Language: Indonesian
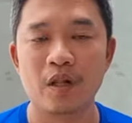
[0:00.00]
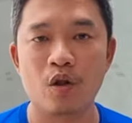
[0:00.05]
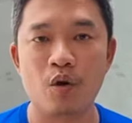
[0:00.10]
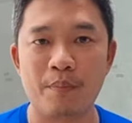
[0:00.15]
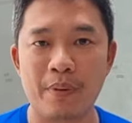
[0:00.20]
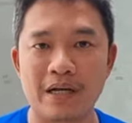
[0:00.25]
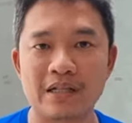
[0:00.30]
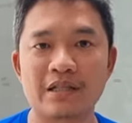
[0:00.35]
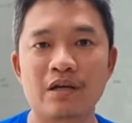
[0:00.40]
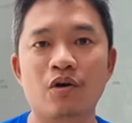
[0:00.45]

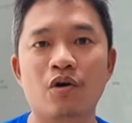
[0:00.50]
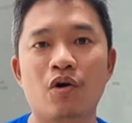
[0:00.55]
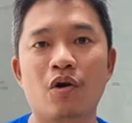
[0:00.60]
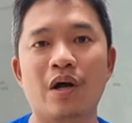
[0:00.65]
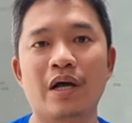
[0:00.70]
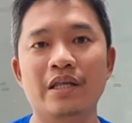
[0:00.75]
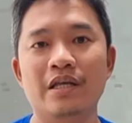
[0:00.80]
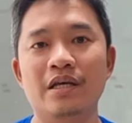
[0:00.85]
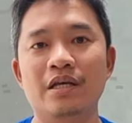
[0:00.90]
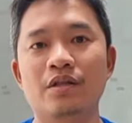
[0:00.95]
lubang
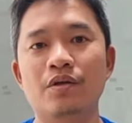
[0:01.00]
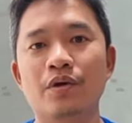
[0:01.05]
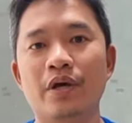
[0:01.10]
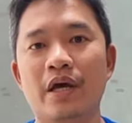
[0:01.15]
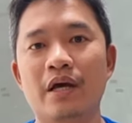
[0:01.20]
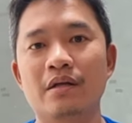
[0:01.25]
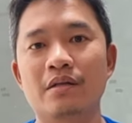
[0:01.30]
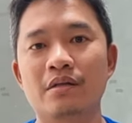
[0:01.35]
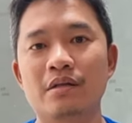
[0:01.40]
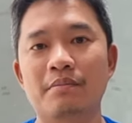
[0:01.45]
tenggorokannya itu
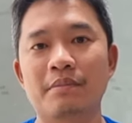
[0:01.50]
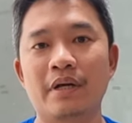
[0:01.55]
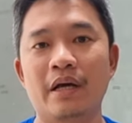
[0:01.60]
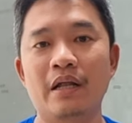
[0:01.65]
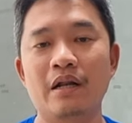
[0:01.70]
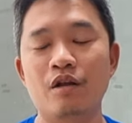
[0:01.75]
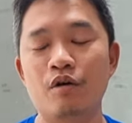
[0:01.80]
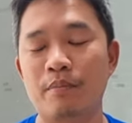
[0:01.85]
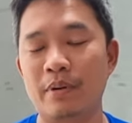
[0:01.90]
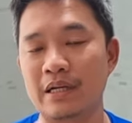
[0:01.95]
ya,
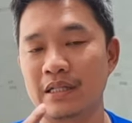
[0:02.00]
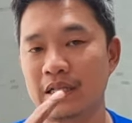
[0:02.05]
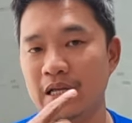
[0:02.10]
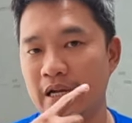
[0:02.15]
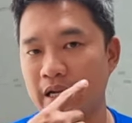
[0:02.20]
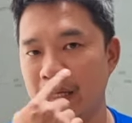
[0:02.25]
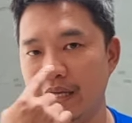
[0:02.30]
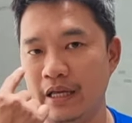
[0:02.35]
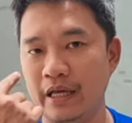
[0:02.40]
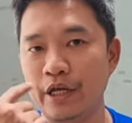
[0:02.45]
lubang
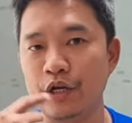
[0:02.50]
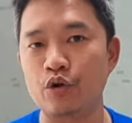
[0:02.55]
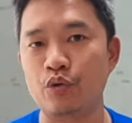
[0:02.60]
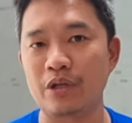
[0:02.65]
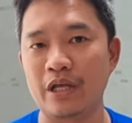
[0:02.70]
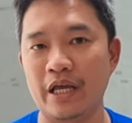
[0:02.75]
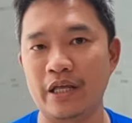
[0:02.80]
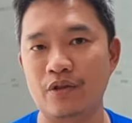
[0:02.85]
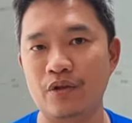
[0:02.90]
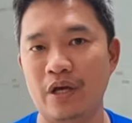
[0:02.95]
dari
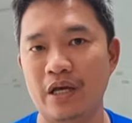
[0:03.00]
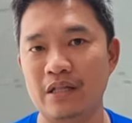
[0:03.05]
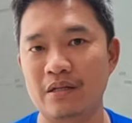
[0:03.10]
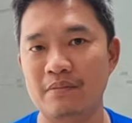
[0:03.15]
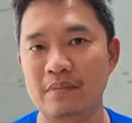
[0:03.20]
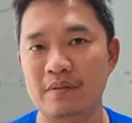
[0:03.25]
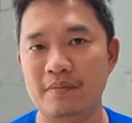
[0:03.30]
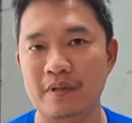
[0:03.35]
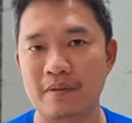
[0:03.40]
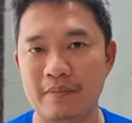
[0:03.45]
hidungnya itu ya,
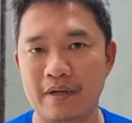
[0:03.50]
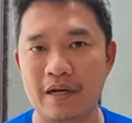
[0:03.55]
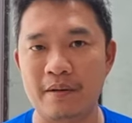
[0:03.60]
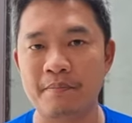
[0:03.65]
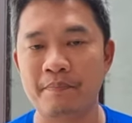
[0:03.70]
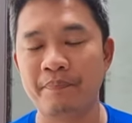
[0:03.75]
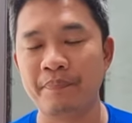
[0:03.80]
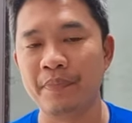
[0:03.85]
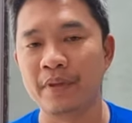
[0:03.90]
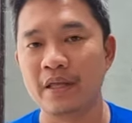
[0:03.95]
teman-teman, maaf.